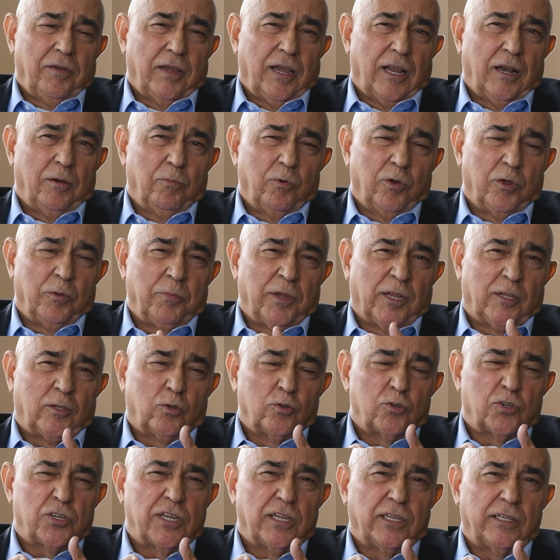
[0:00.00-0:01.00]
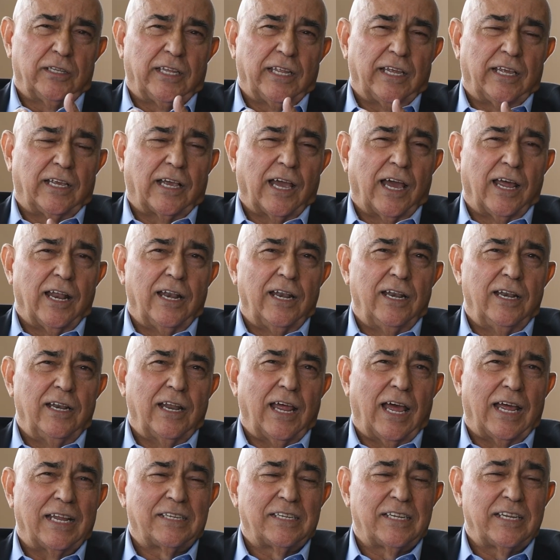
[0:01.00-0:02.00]
el movimiento sindical
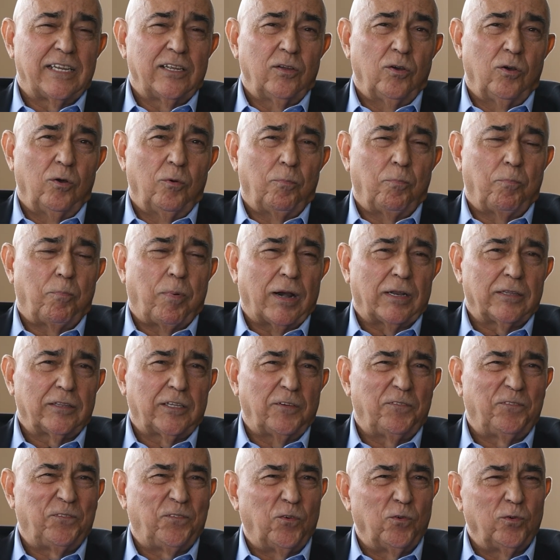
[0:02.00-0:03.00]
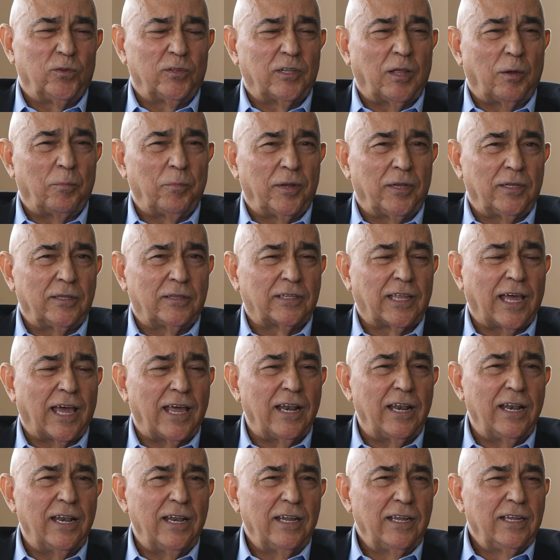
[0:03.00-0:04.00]
ha sido parte
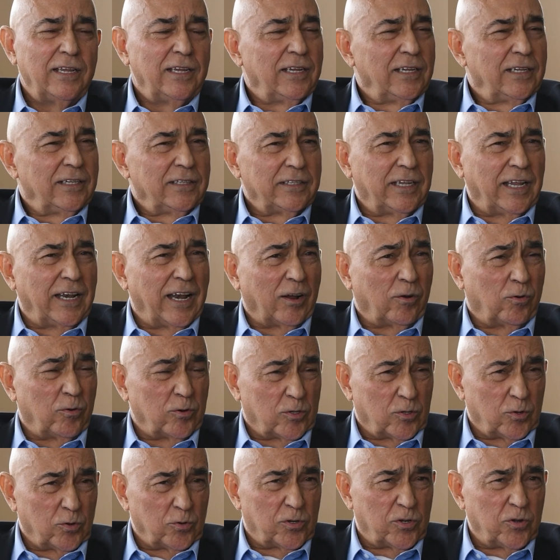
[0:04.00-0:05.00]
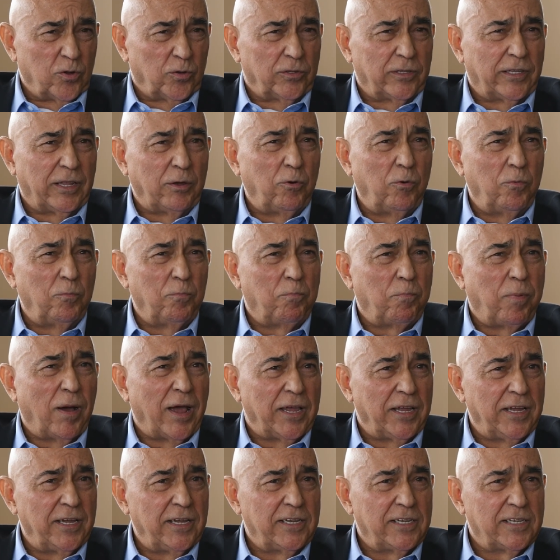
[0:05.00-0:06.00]
fundamental de la construcción de un
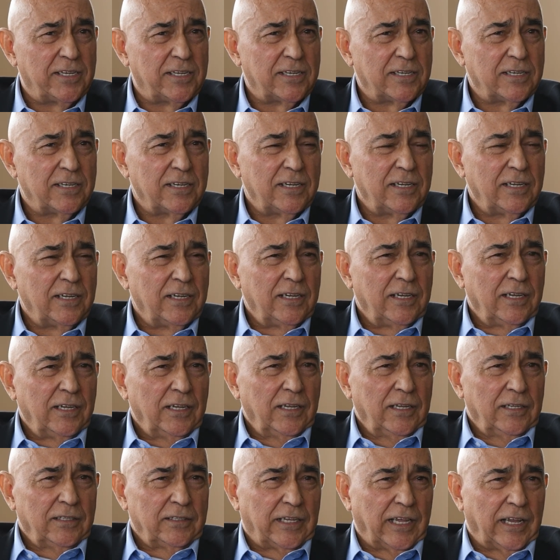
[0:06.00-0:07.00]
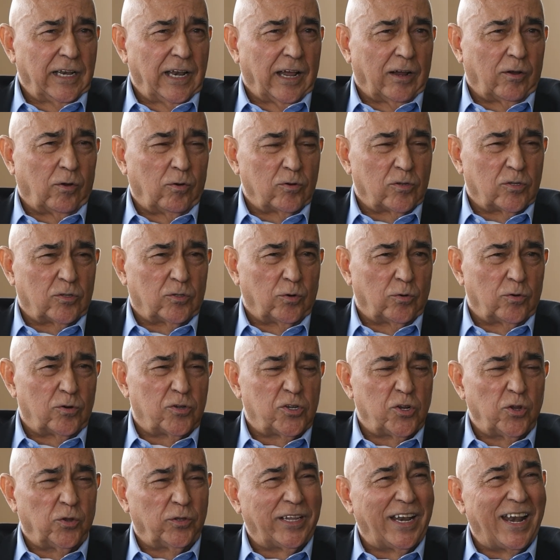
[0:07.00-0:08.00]
país, de la
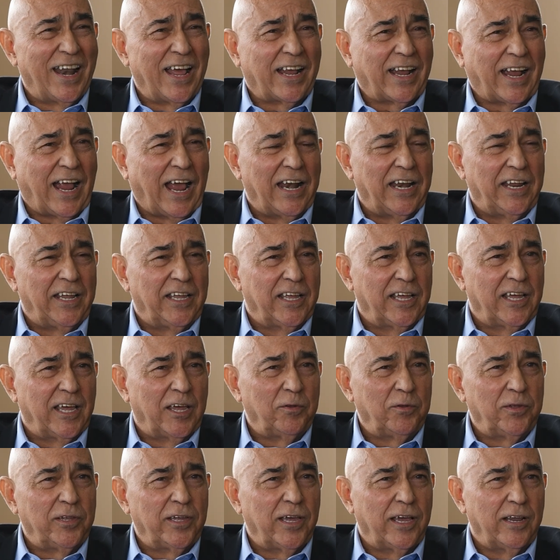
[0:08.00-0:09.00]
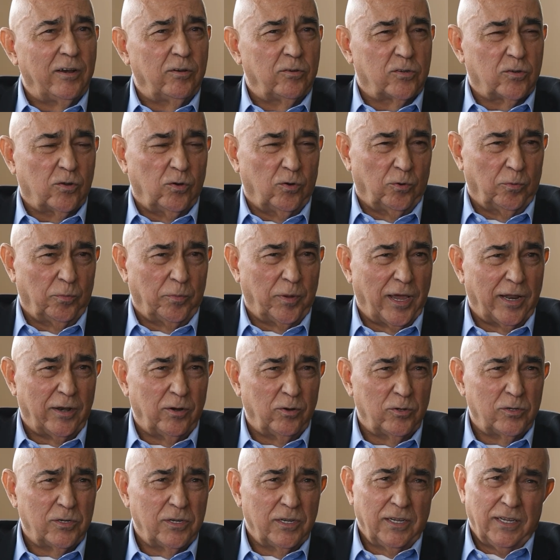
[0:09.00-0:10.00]
construcción de la calidad de vida de los
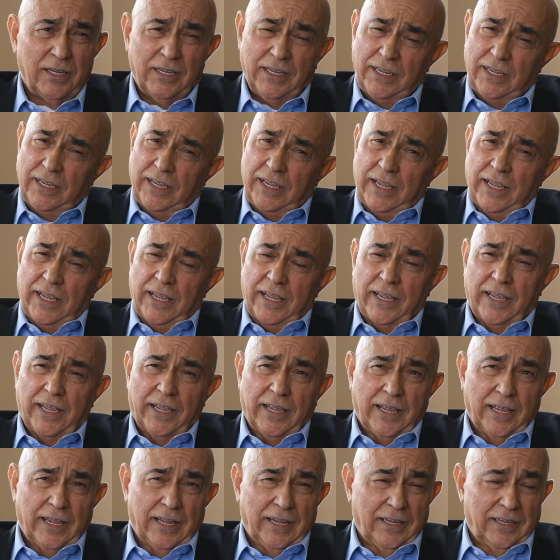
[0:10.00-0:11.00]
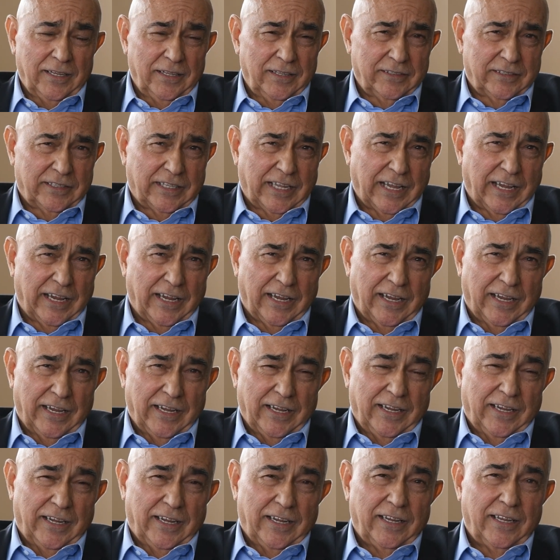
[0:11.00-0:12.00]
colombianos, eh,
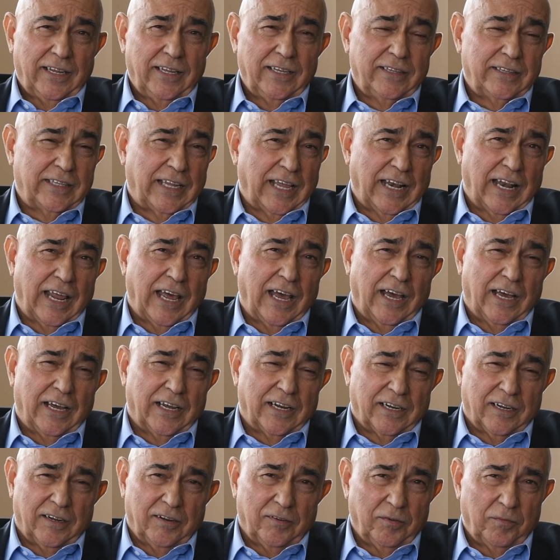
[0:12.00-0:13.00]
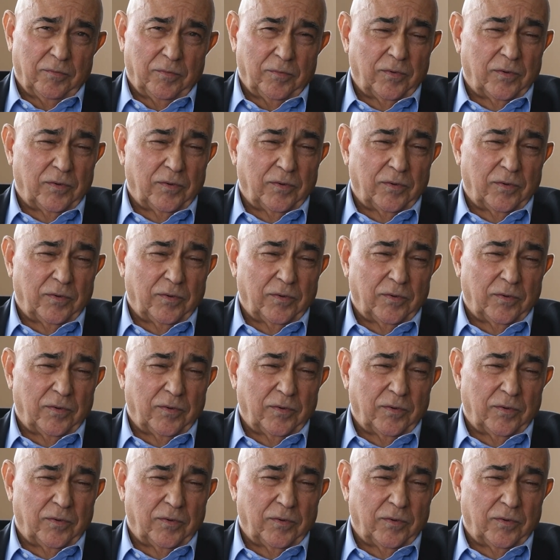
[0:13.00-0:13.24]
de, las